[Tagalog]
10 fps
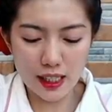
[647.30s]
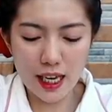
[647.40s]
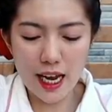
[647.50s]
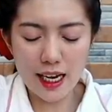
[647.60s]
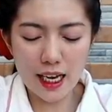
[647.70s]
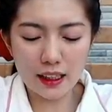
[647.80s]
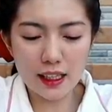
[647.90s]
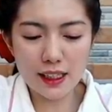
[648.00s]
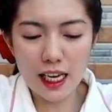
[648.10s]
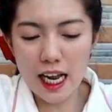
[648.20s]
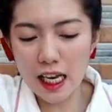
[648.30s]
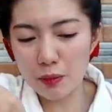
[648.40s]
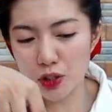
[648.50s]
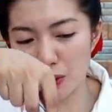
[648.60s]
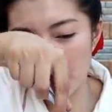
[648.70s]
hayaan natin sa
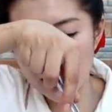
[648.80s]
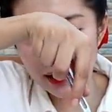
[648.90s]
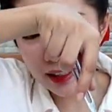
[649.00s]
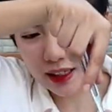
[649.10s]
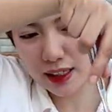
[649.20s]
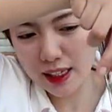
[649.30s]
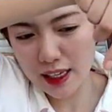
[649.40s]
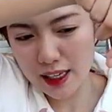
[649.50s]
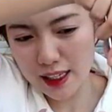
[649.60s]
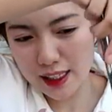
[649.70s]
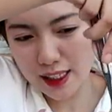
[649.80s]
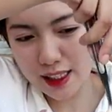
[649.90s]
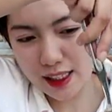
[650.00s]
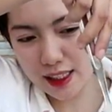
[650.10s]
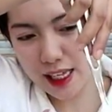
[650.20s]
ilalim siya
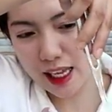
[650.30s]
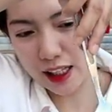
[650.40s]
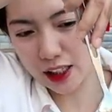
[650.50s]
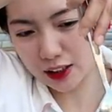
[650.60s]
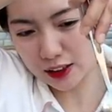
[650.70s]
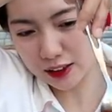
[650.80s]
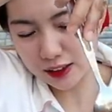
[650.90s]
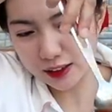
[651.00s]
mag-settle.